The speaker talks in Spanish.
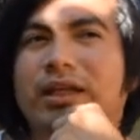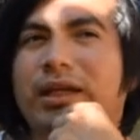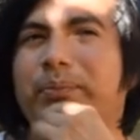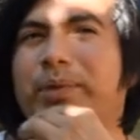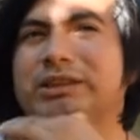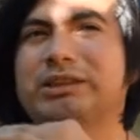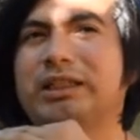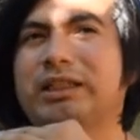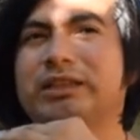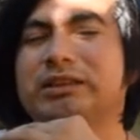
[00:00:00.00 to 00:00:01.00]
¿Qué
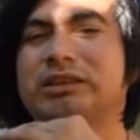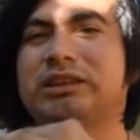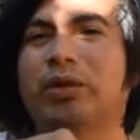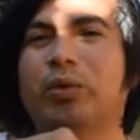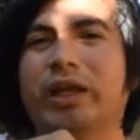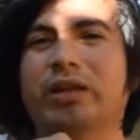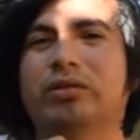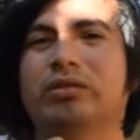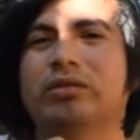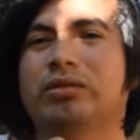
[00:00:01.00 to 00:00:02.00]
pasa si
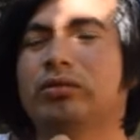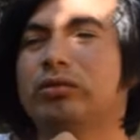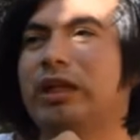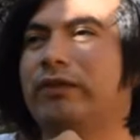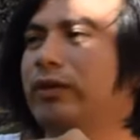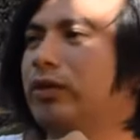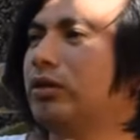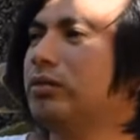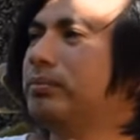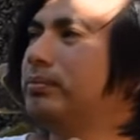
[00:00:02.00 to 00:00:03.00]
huelo una flor?